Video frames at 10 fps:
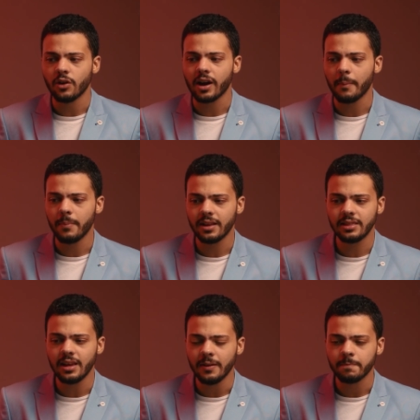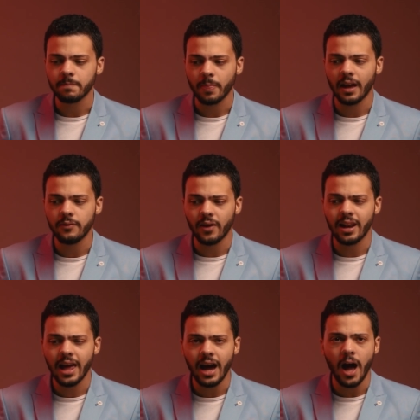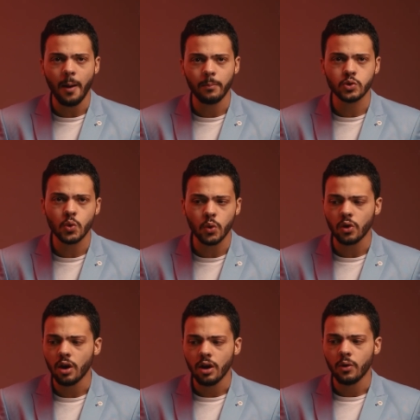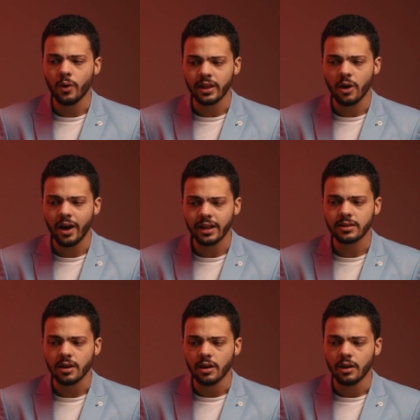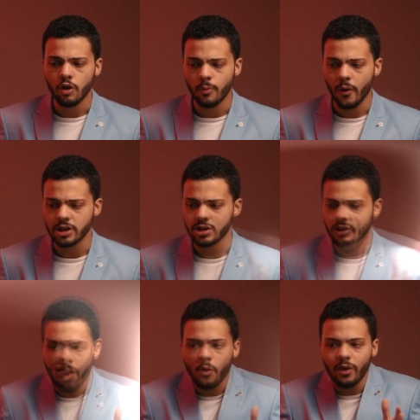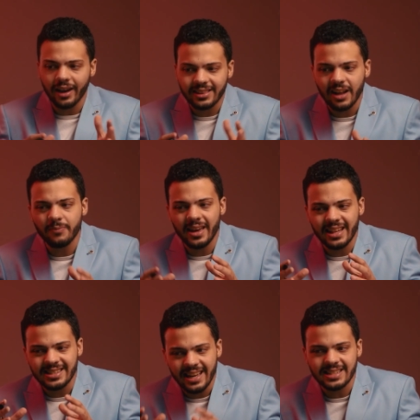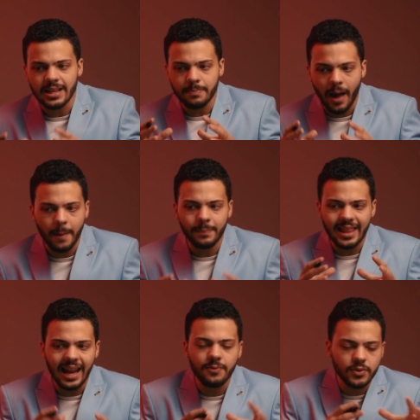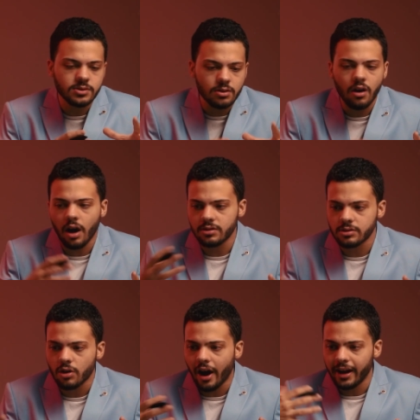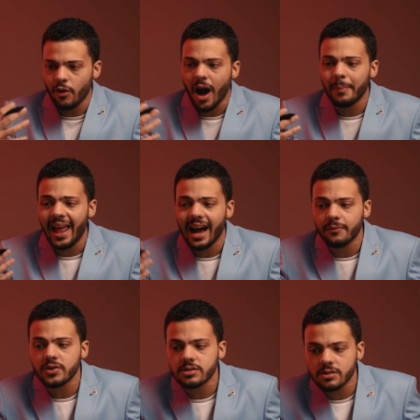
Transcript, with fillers: ان هو كان بيدي الفلاح بذور وادوات ومواشي اول اختلاف بين سياسه محمد علي في الصناعه عن الزراعه يعني هو عمل حاجه في